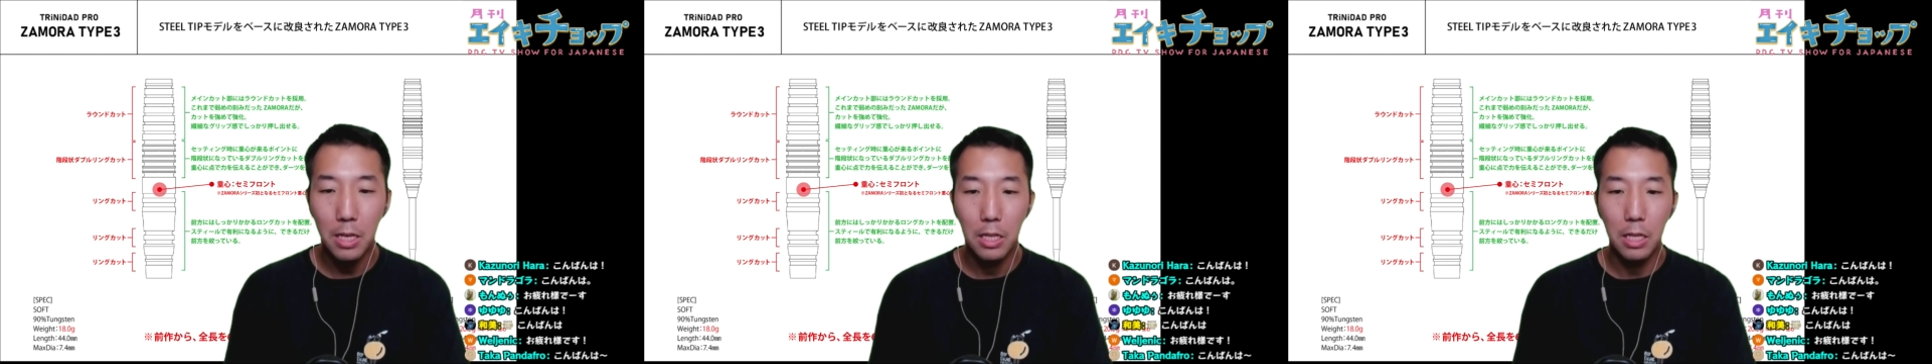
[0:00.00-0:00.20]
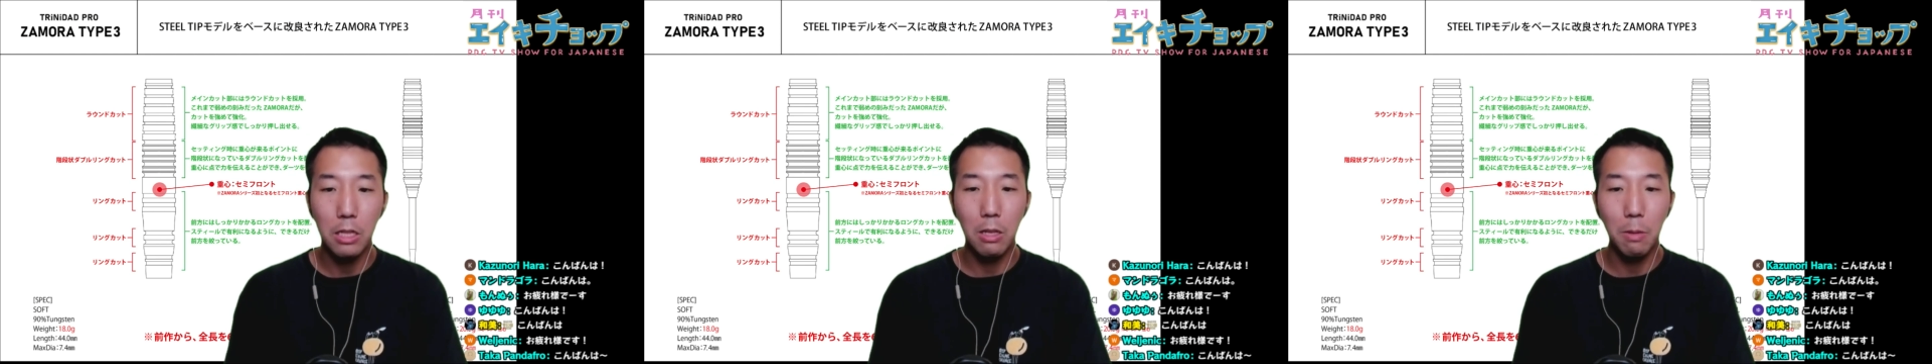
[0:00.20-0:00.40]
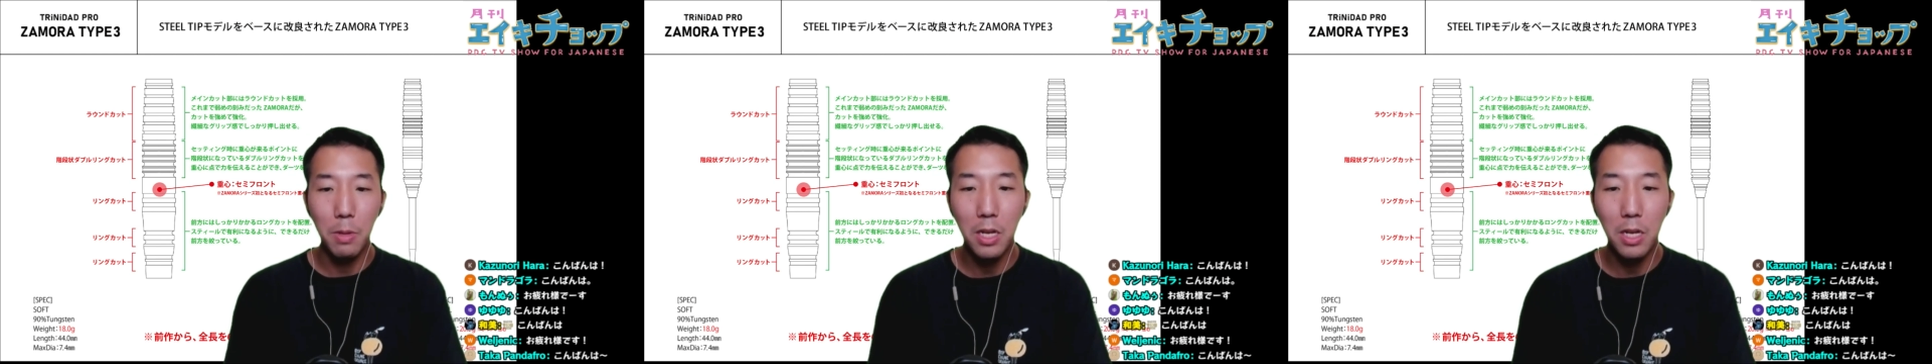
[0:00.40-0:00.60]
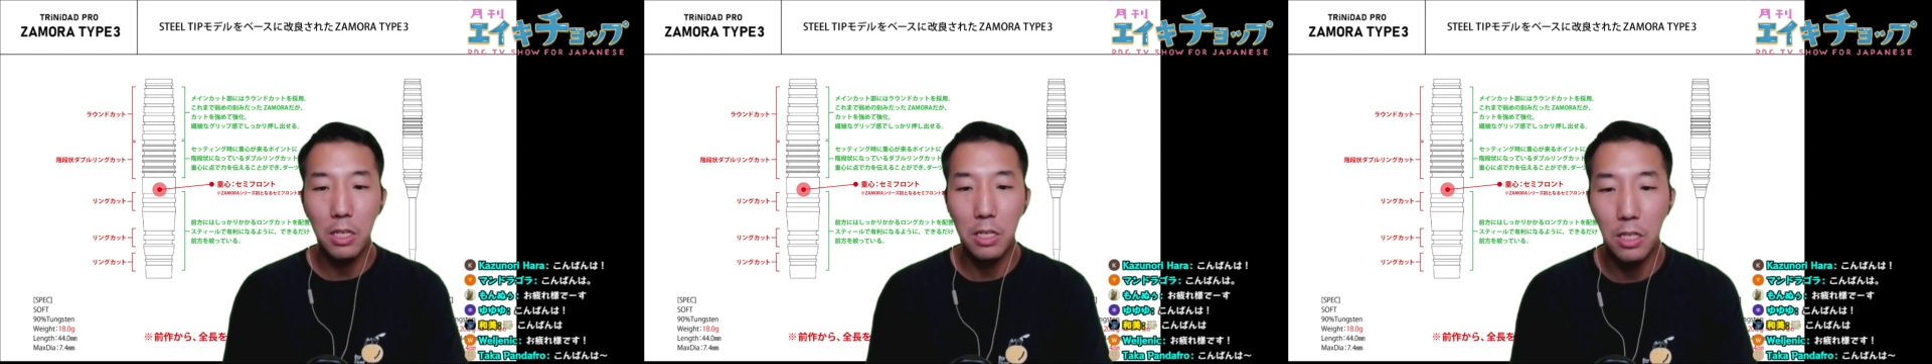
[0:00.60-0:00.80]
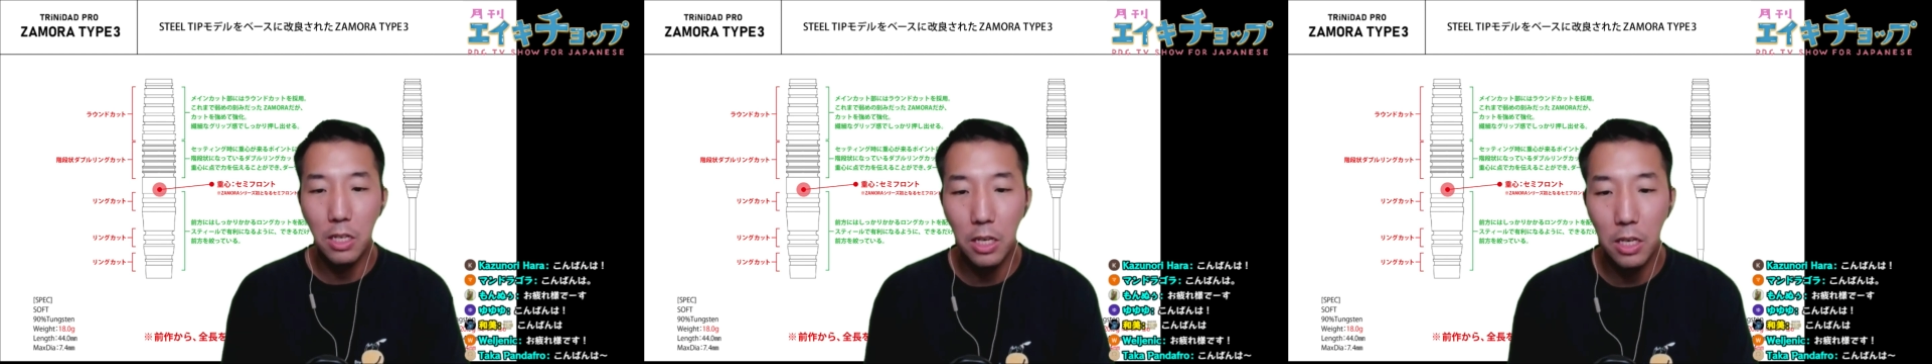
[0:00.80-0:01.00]
なんで皆
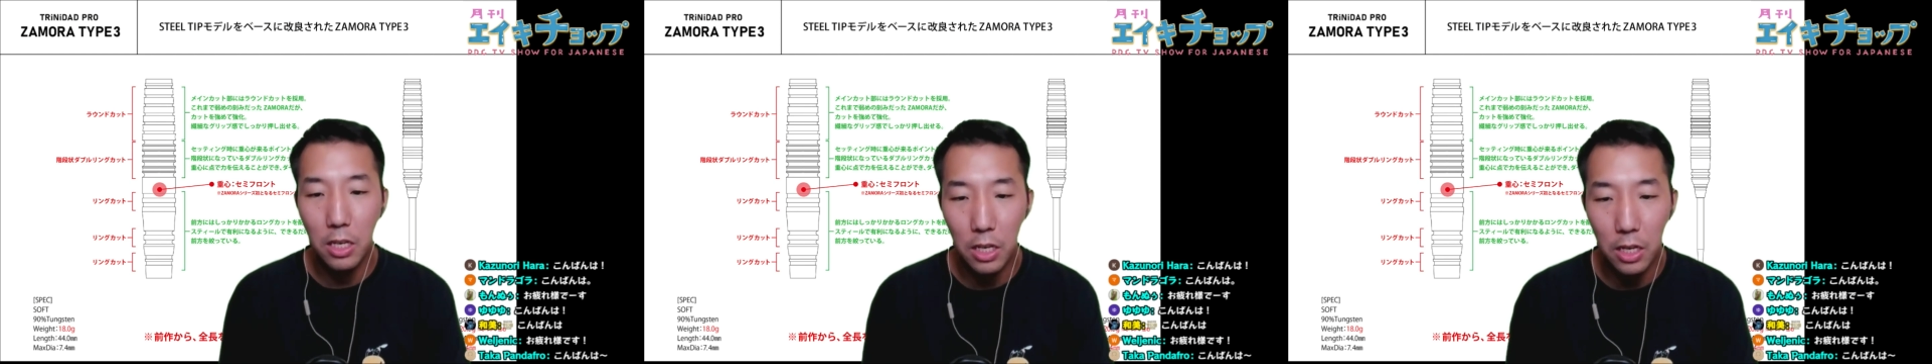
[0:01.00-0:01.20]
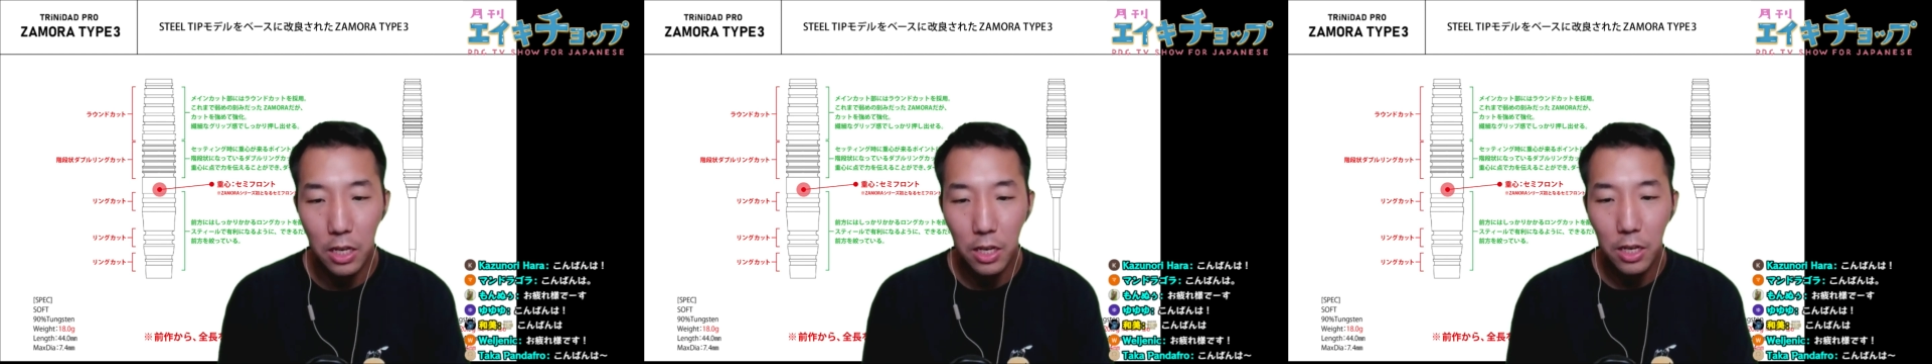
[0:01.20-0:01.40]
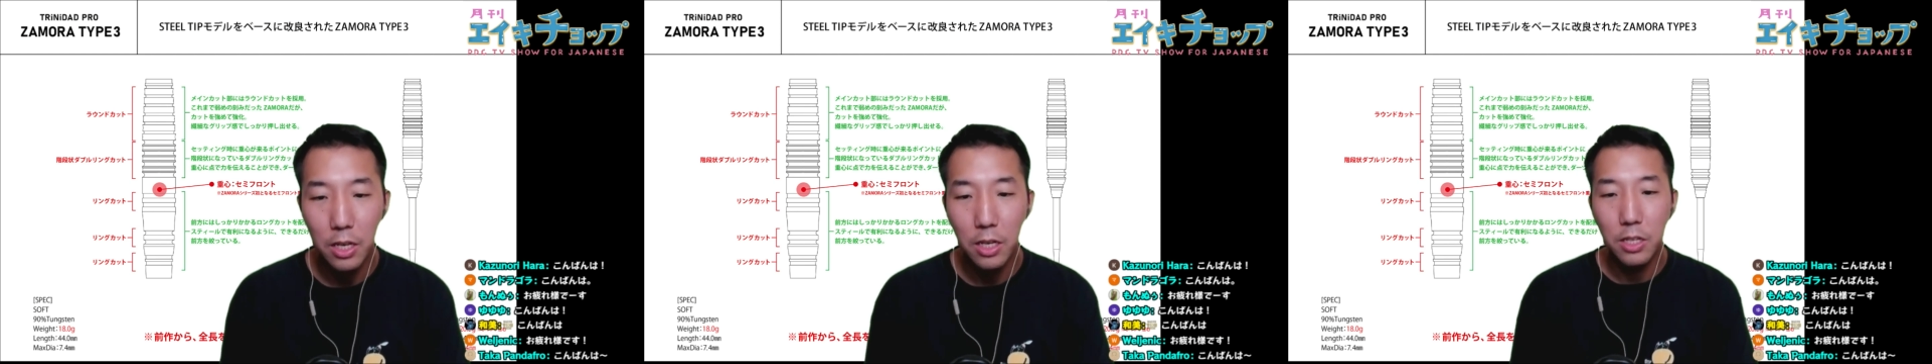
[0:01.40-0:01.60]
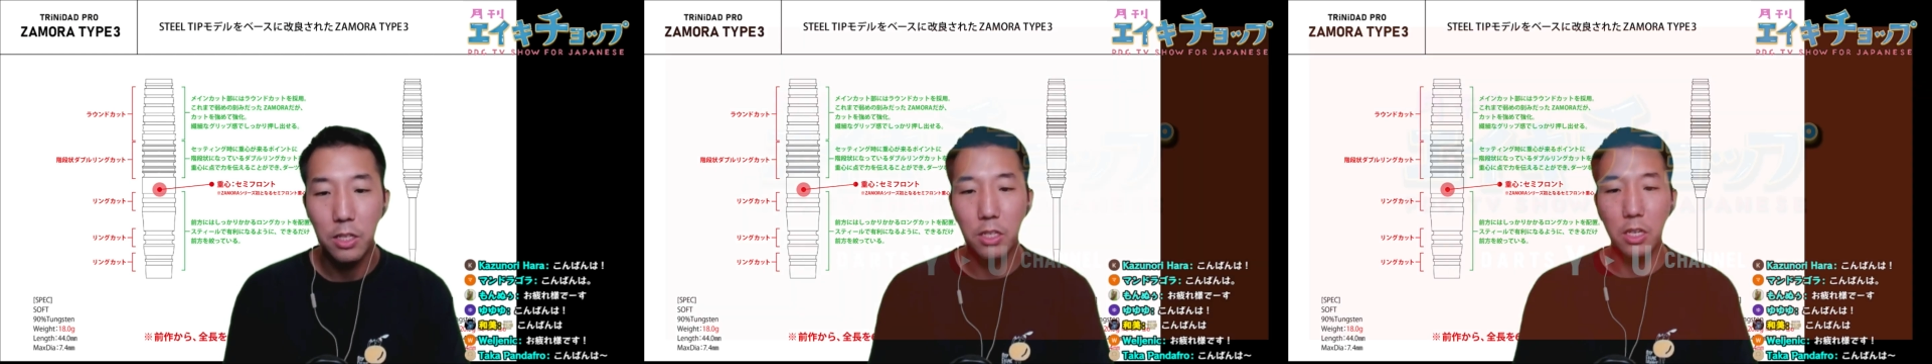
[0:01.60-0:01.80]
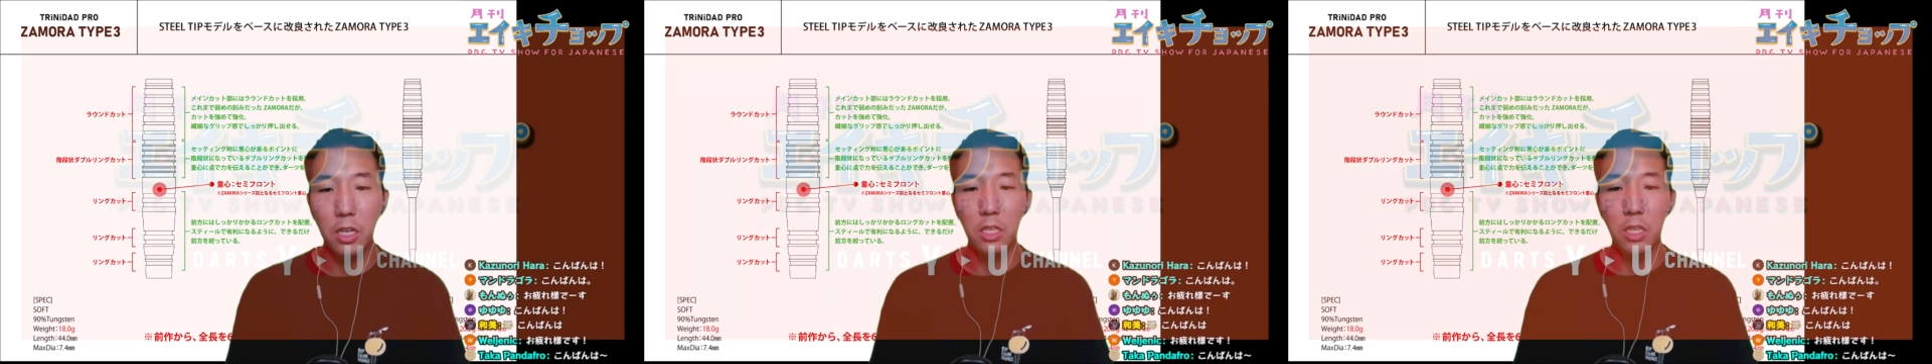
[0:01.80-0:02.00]
さん是非
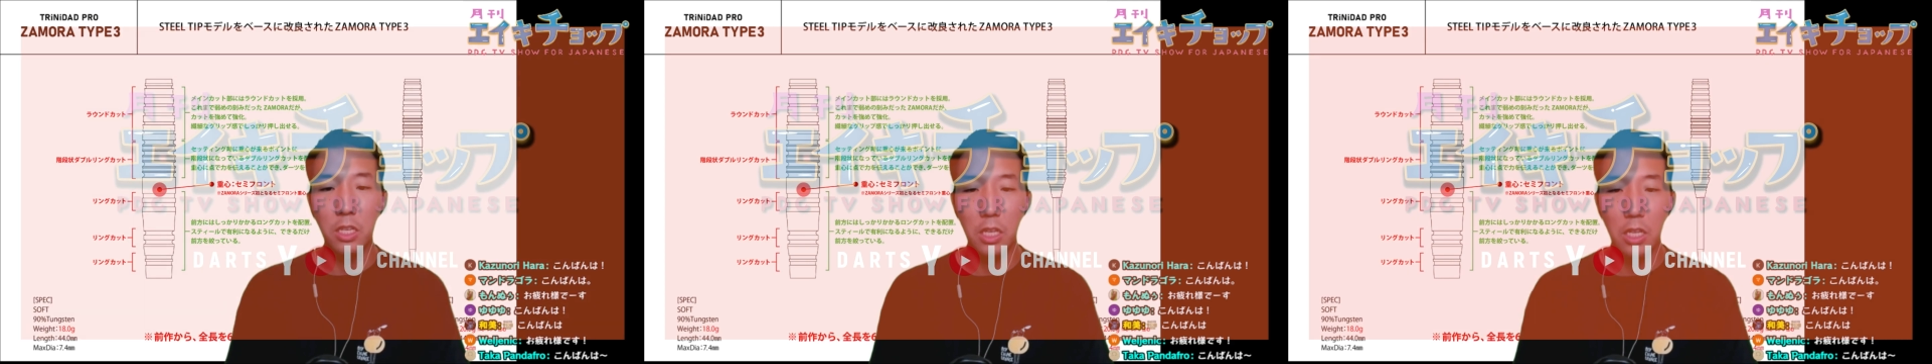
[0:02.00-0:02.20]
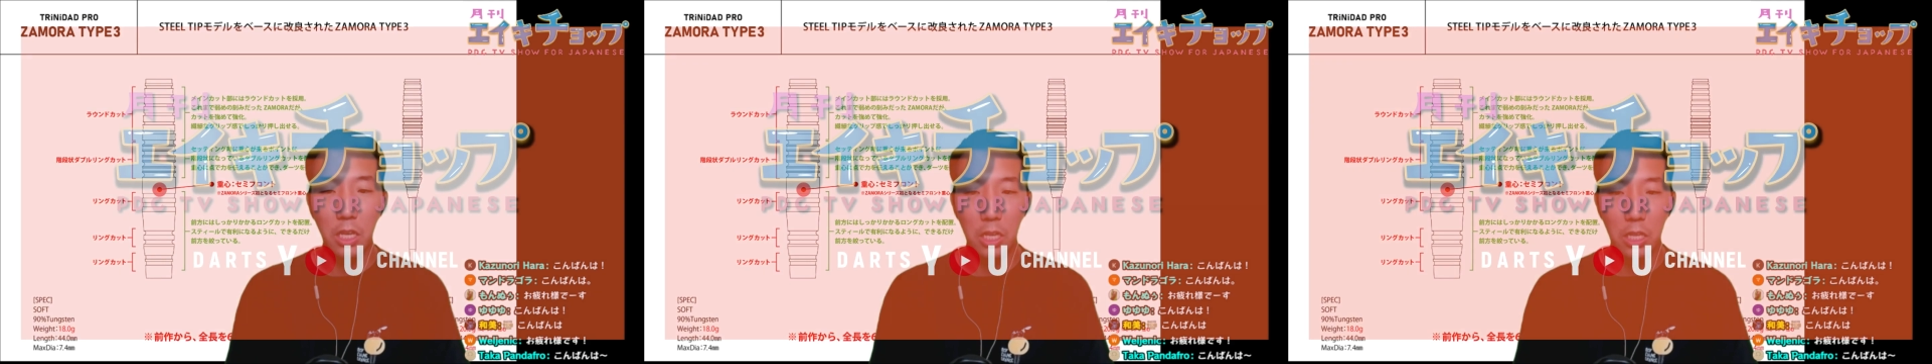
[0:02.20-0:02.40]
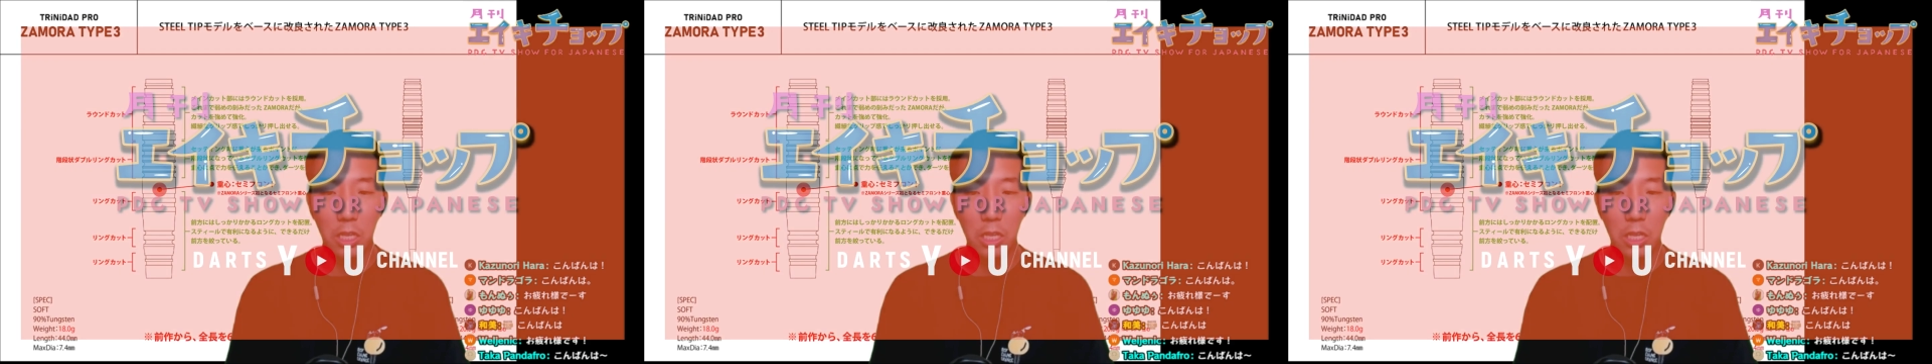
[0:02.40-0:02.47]
使っていただき